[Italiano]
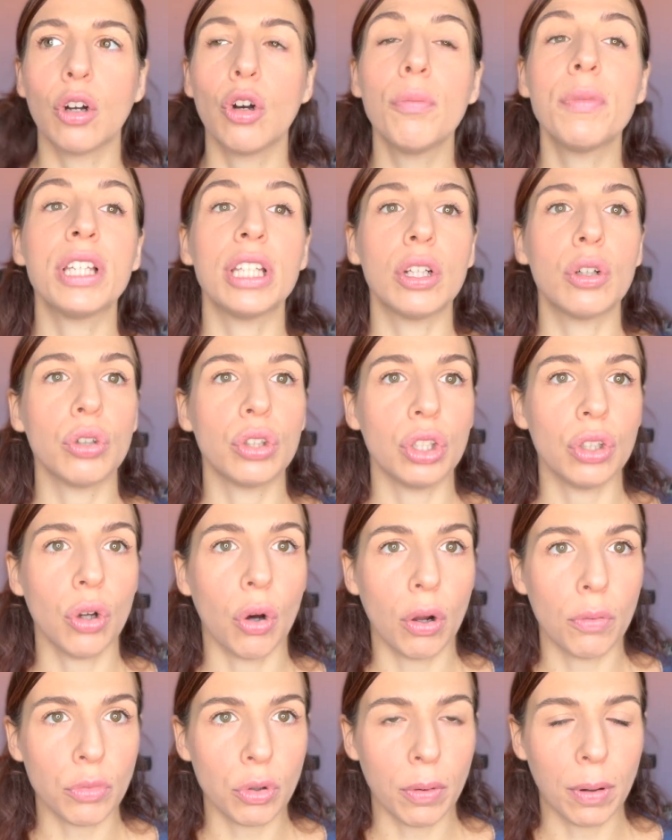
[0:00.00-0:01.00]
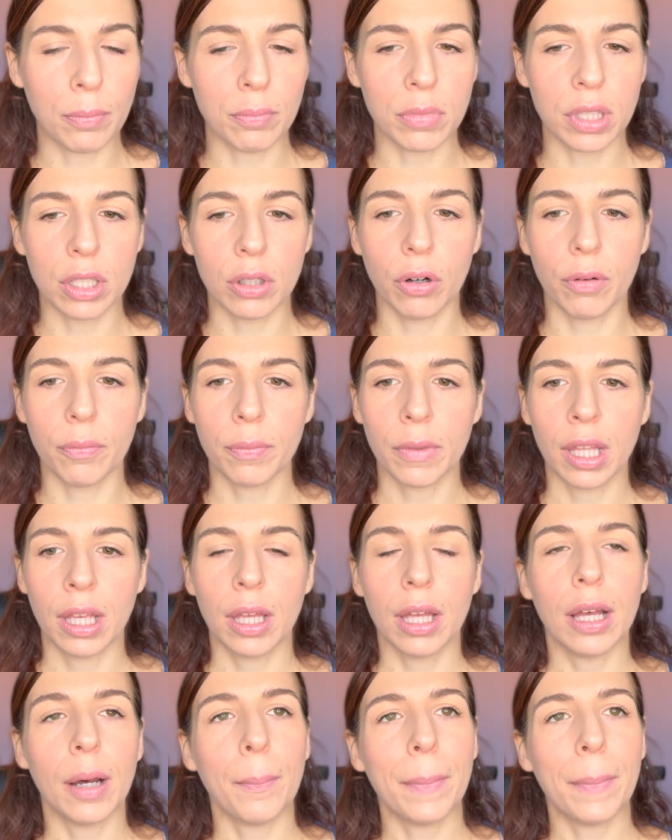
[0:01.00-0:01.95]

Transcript: come dico di no al mio bambino. A